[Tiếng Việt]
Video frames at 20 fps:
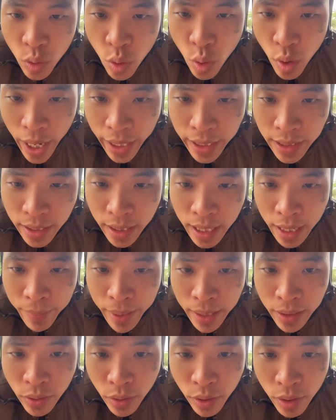cu khánh giờ
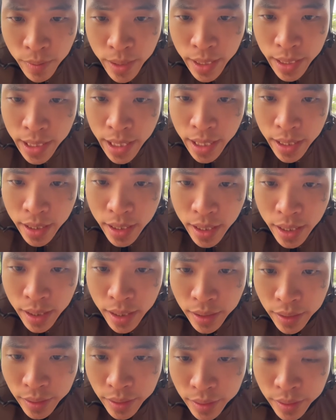làm ăn rồi không nên thiên
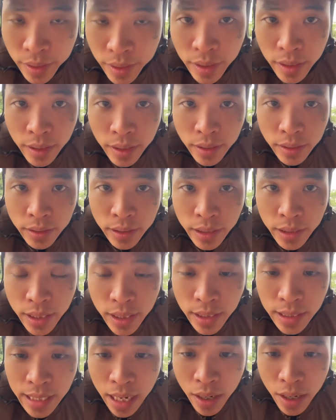nữa chứ
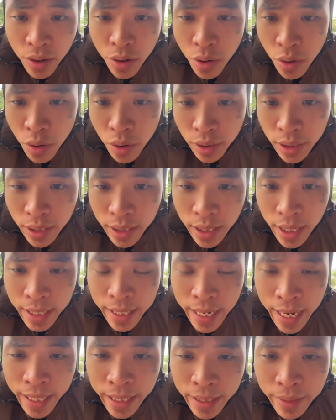cứ giang hồ cái
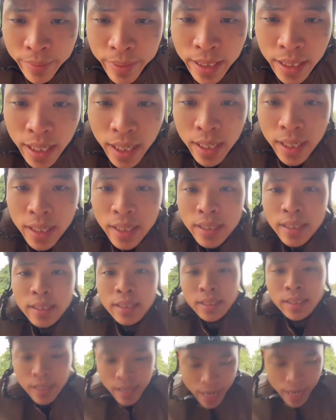thời này thì bây giờ
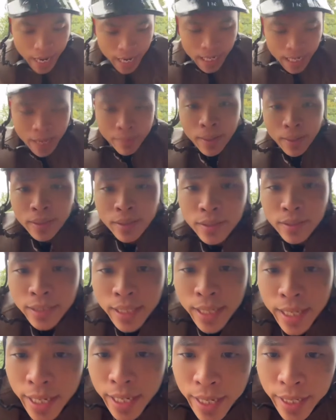ai làm ăn tử
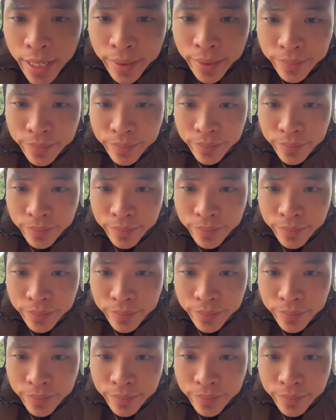tế